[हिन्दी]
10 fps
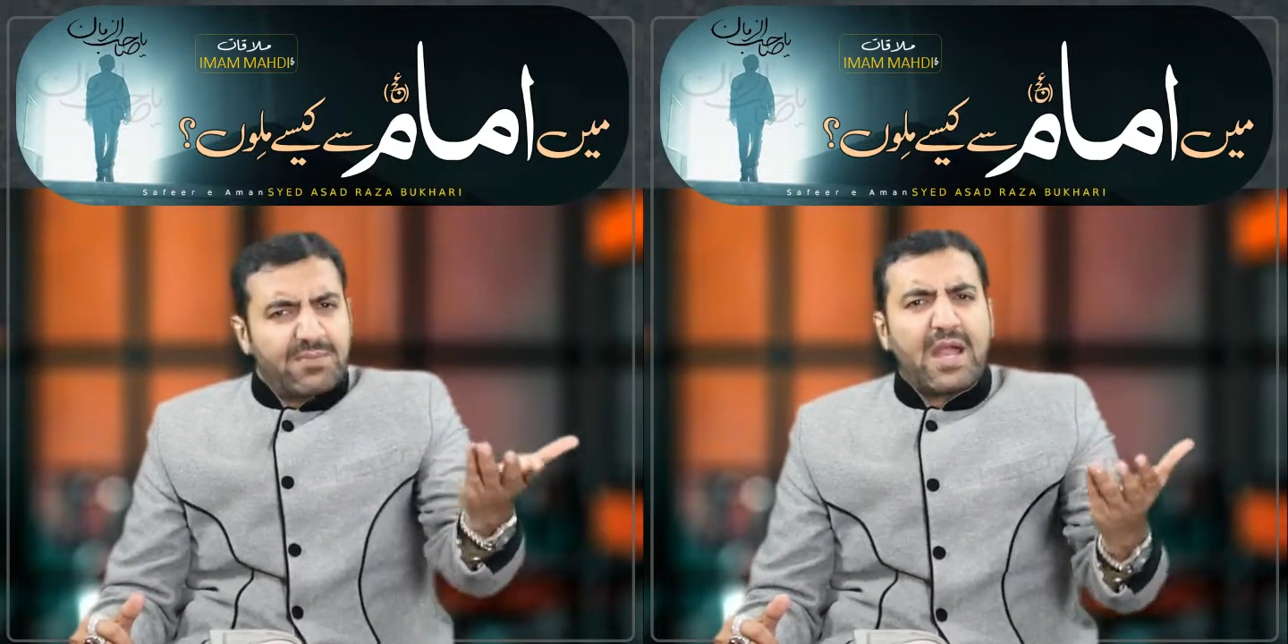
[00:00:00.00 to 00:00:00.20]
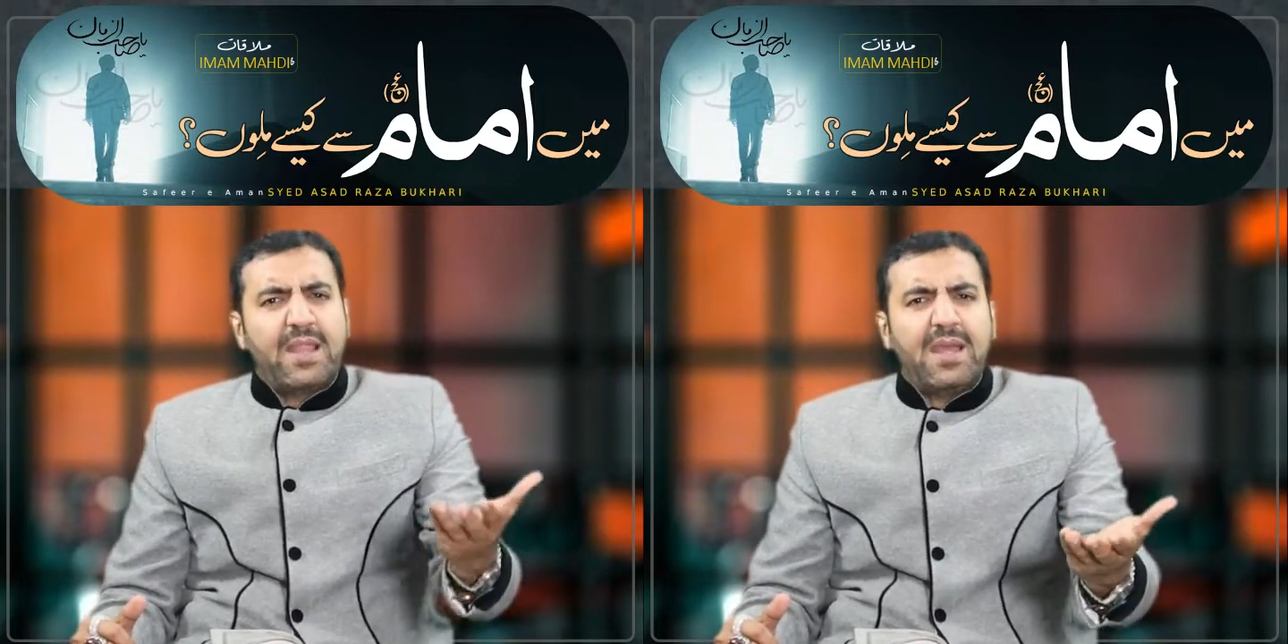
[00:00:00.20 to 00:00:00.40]

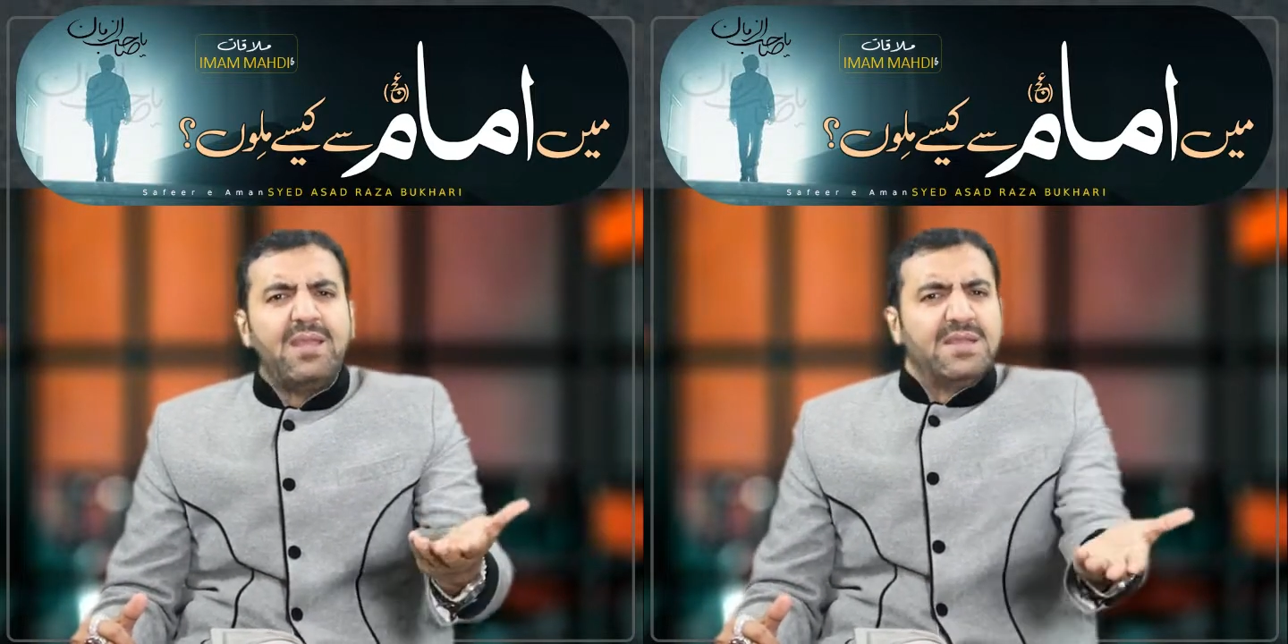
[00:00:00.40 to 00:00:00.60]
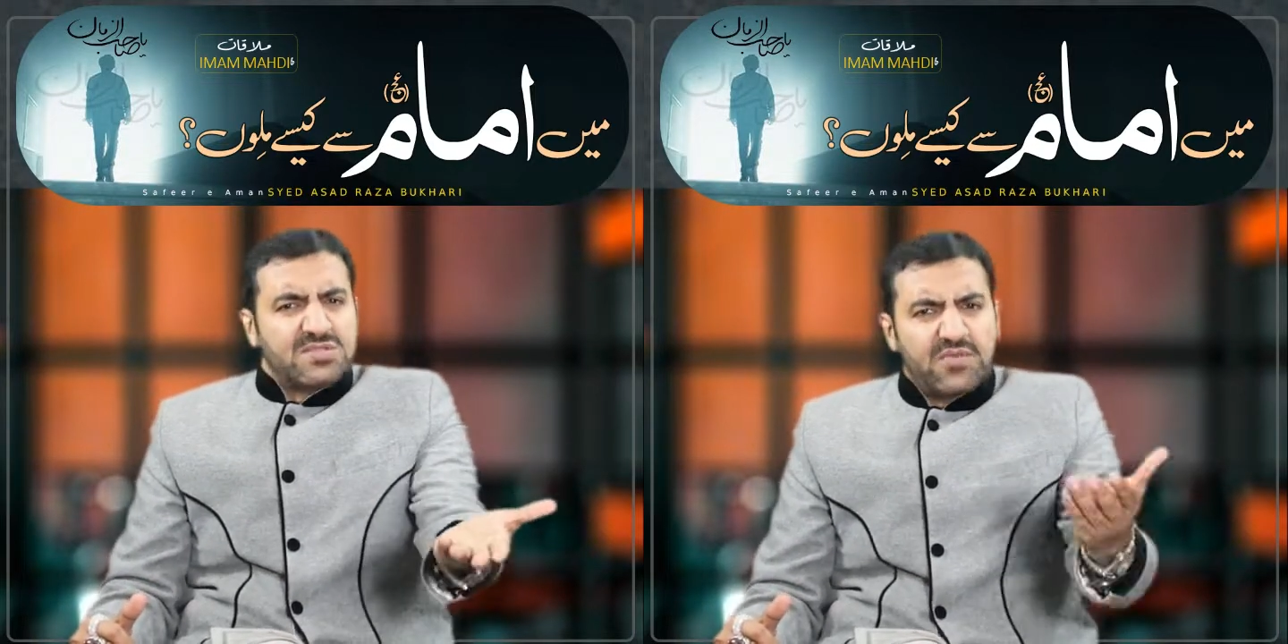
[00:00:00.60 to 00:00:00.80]
घबराना
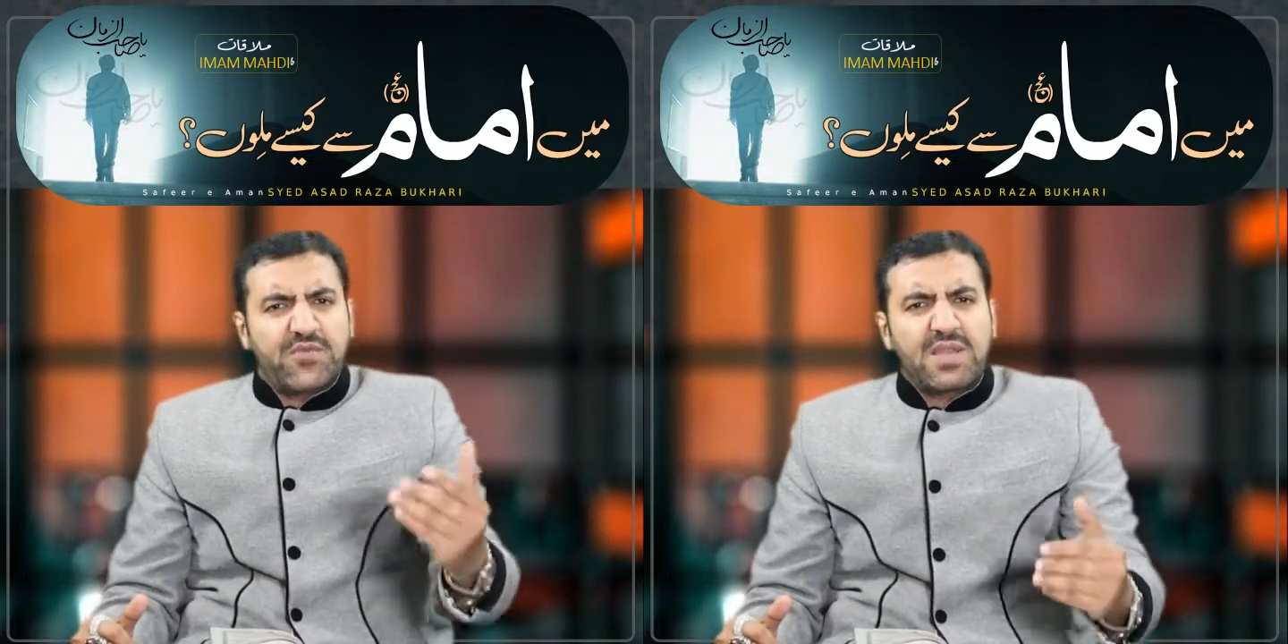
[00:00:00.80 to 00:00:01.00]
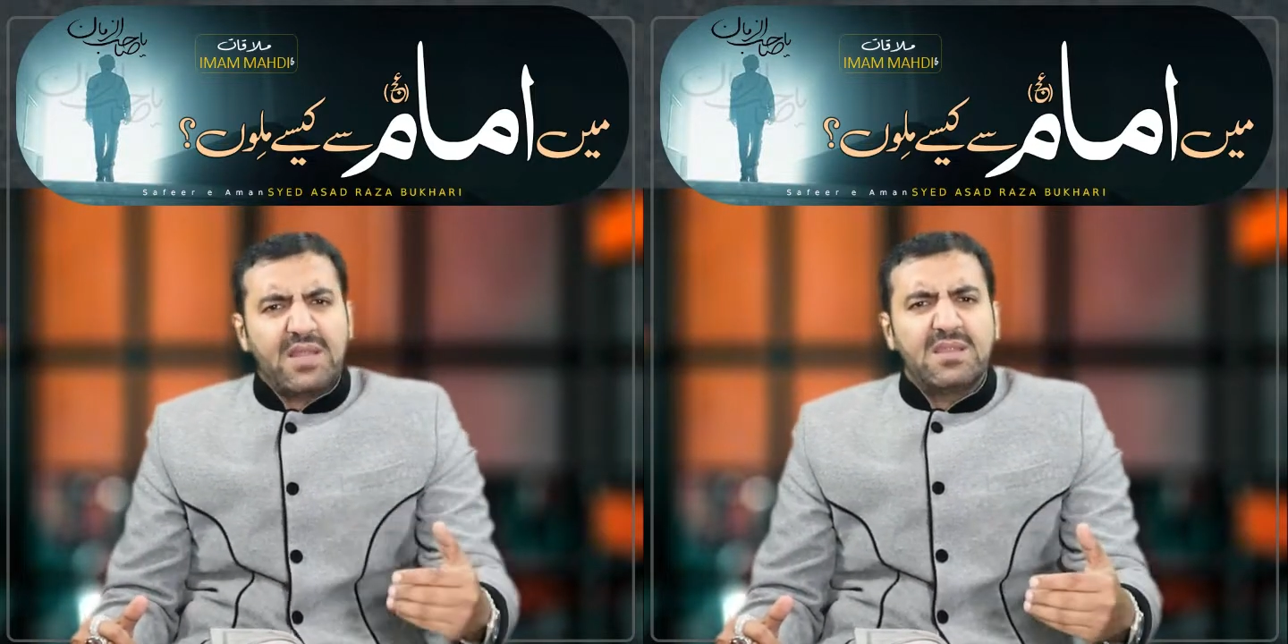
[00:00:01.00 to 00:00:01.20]

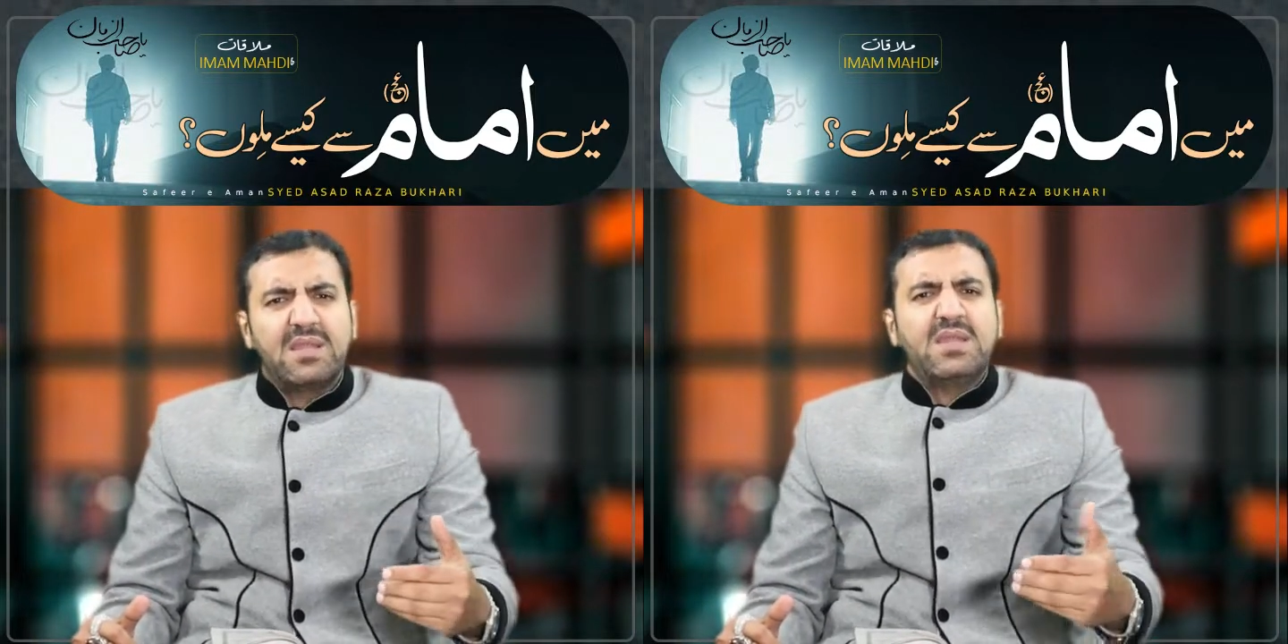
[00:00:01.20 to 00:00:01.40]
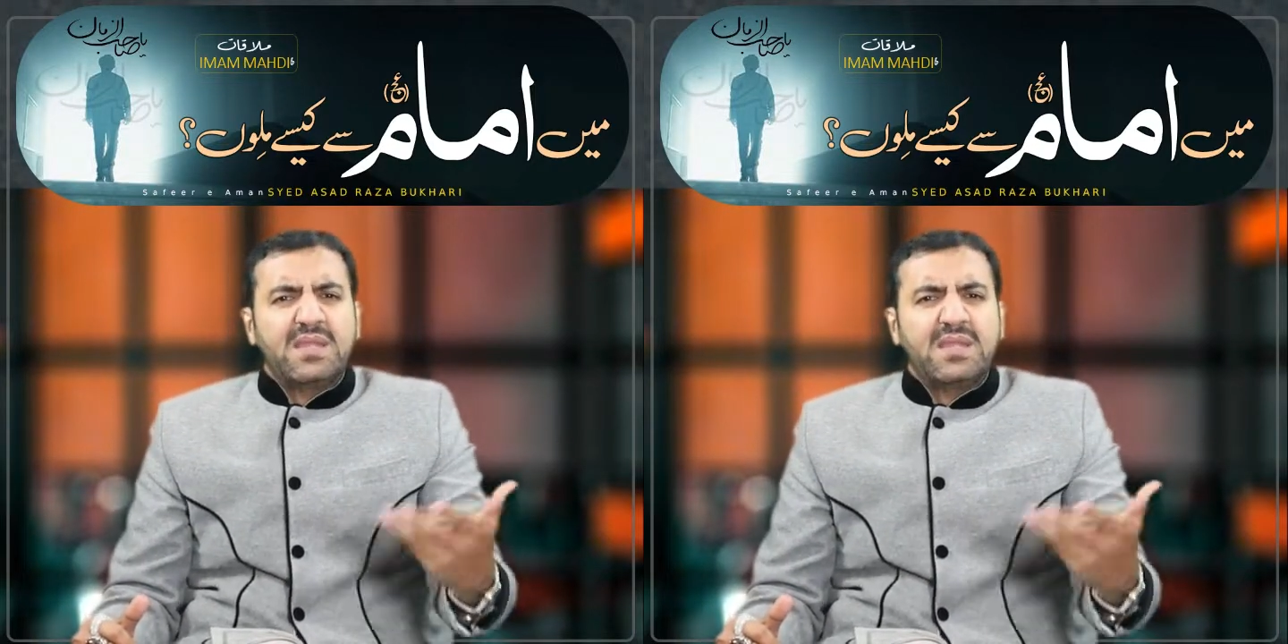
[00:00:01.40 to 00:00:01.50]
सफ़र कर